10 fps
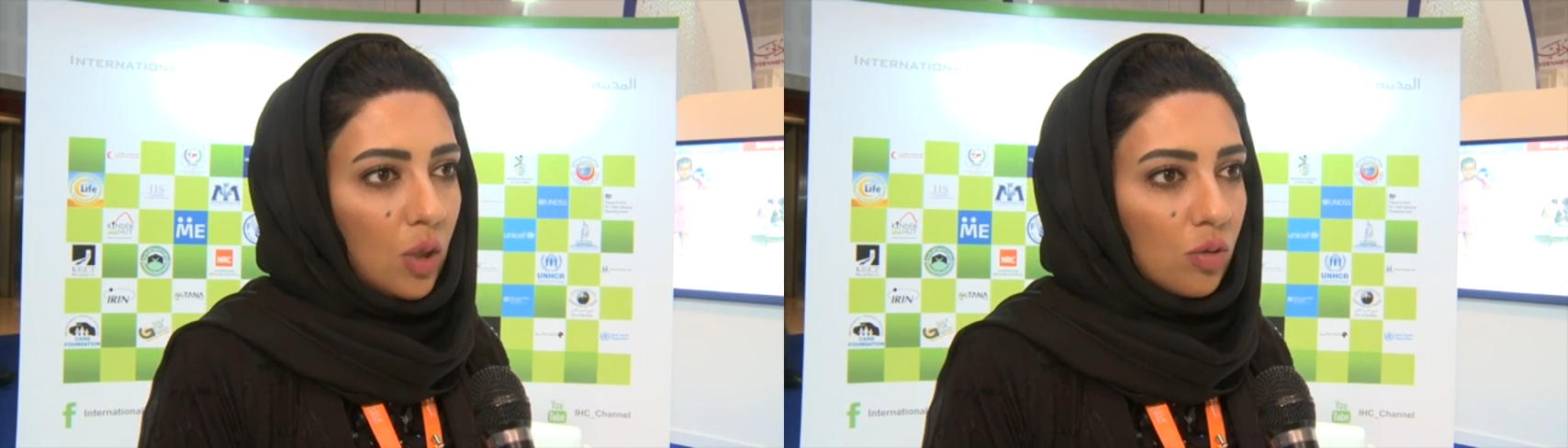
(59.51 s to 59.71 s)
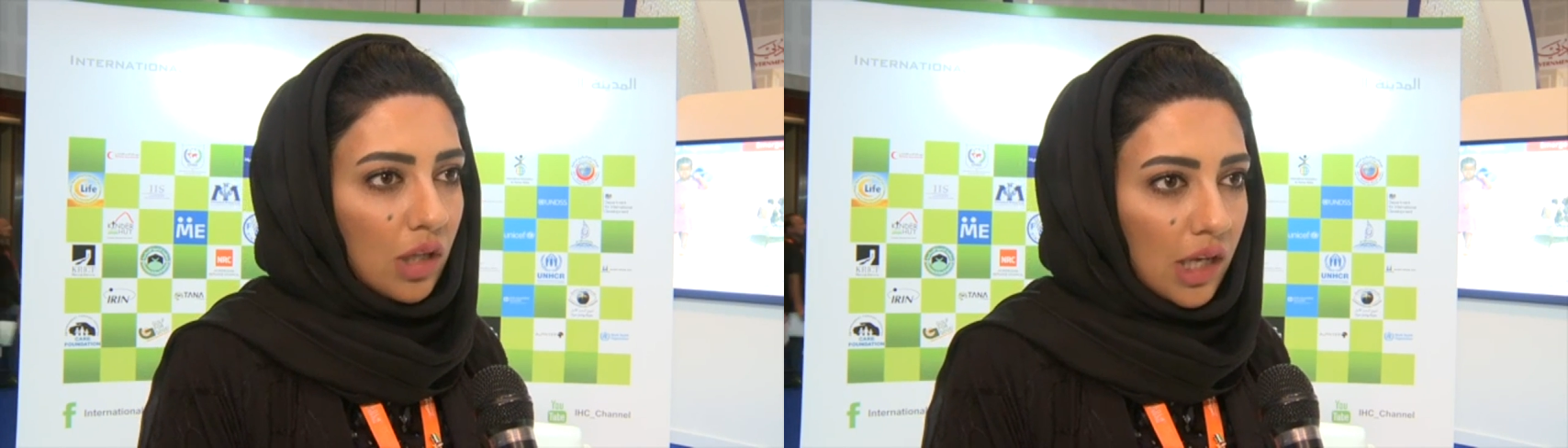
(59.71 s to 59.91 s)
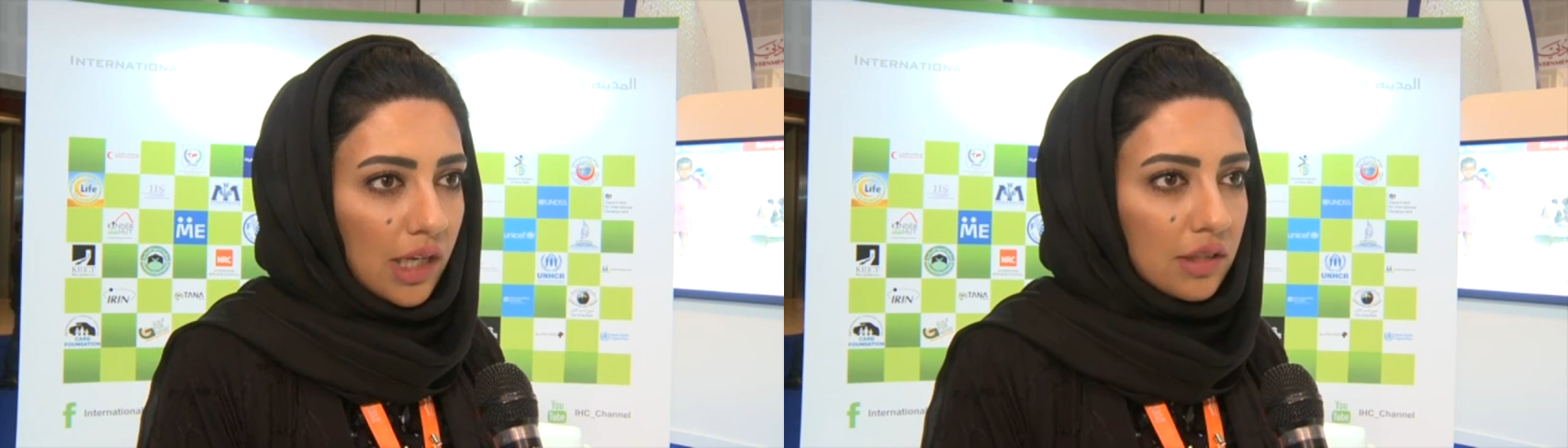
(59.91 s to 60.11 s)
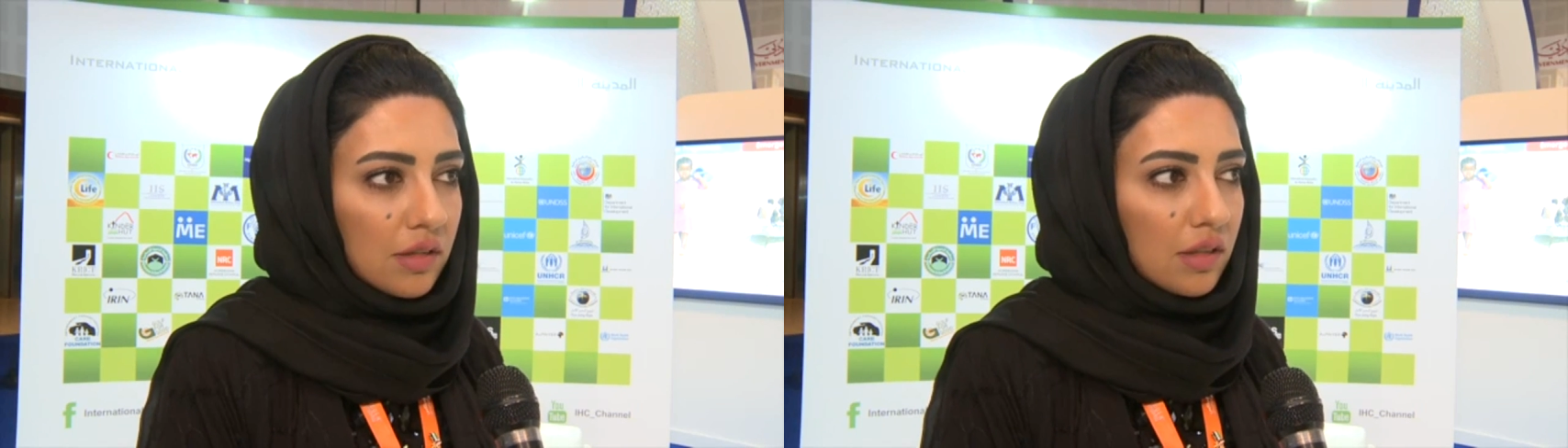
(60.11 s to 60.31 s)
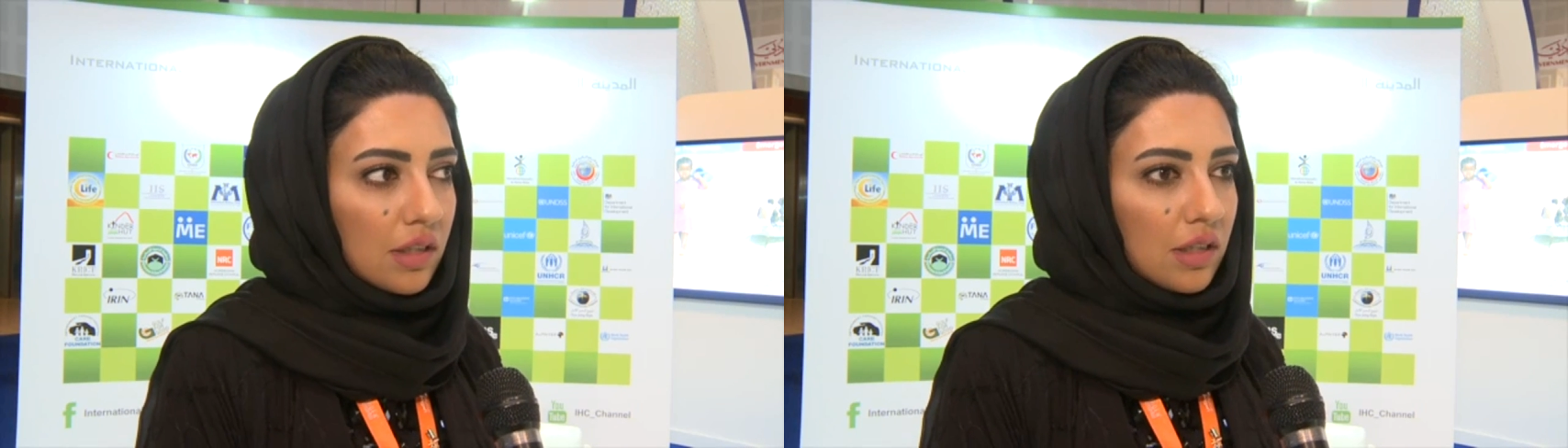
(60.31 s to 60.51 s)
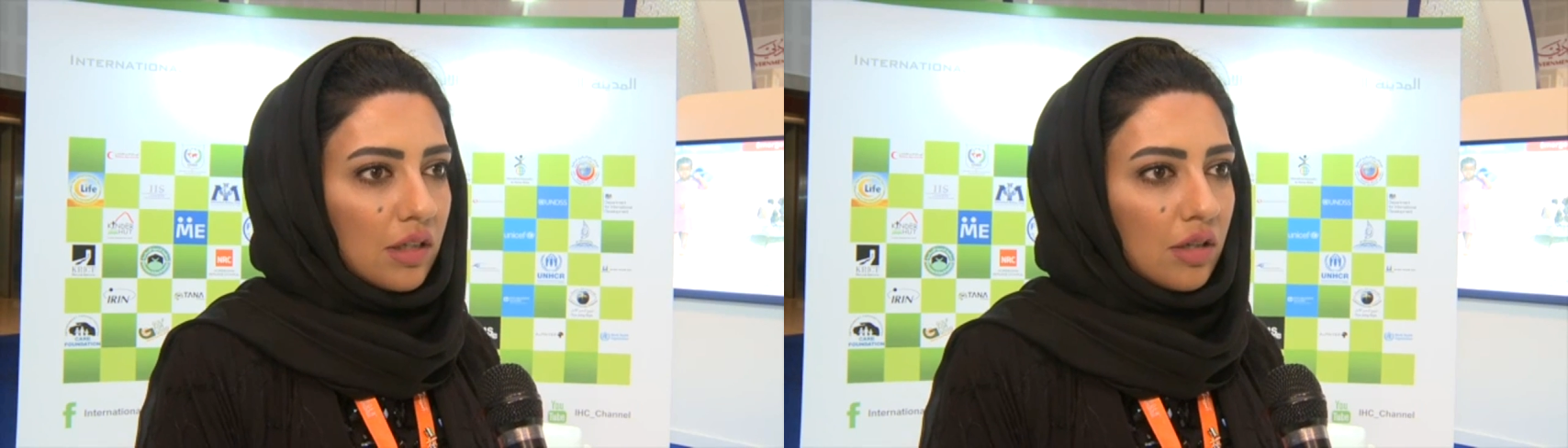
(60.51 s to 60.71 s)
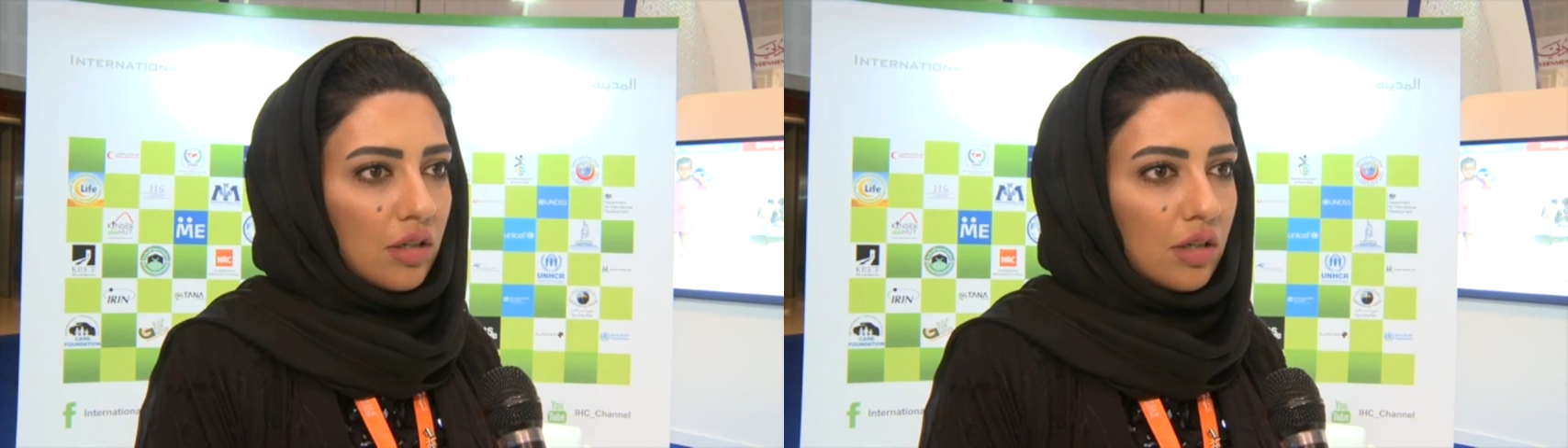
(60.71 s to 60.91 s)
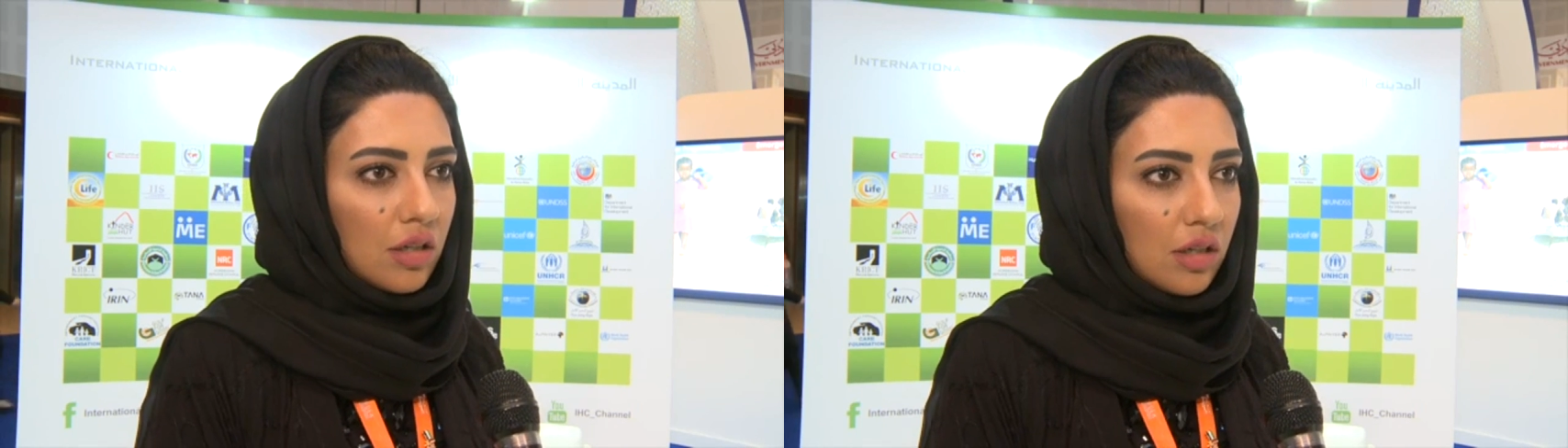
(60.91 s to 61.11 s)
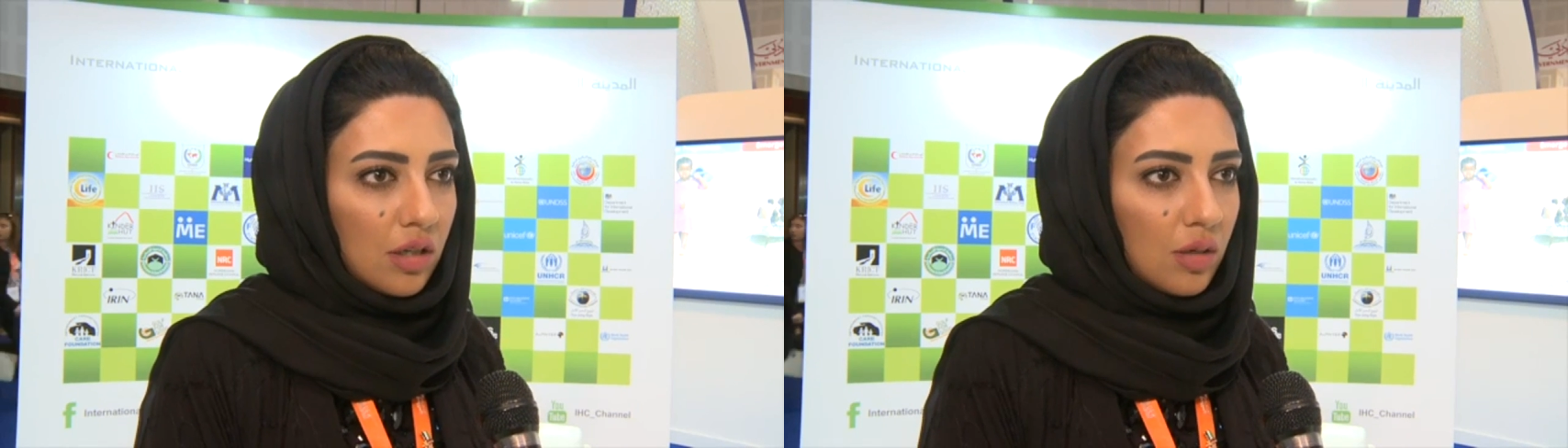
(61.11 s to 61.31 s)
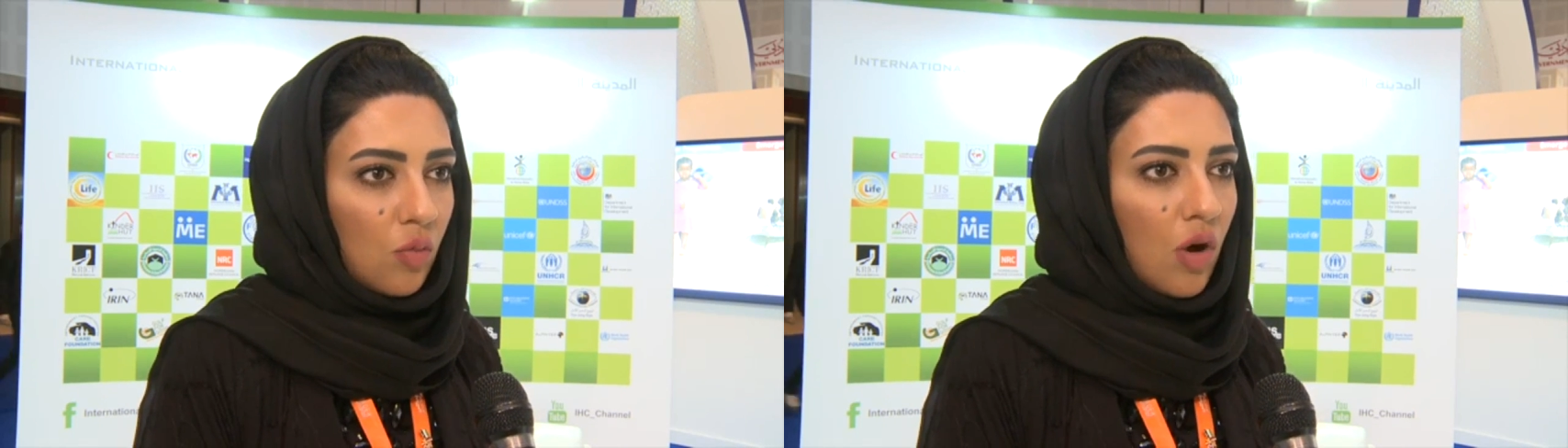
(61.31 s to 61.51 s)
أطلقت آه،